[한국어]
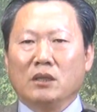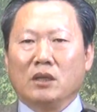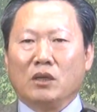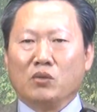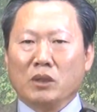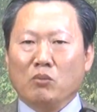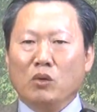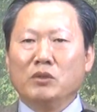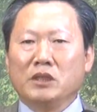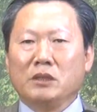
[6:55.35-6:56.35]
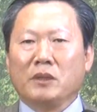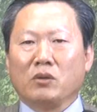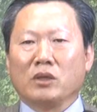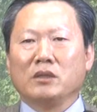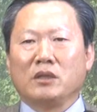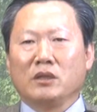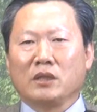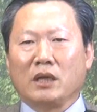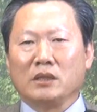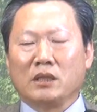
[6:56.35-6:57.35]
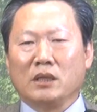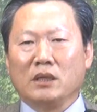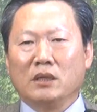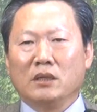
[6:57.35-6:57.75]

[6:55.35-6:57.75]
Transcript: 어, 우리 몸을 지배하고 이런 형태가 아니라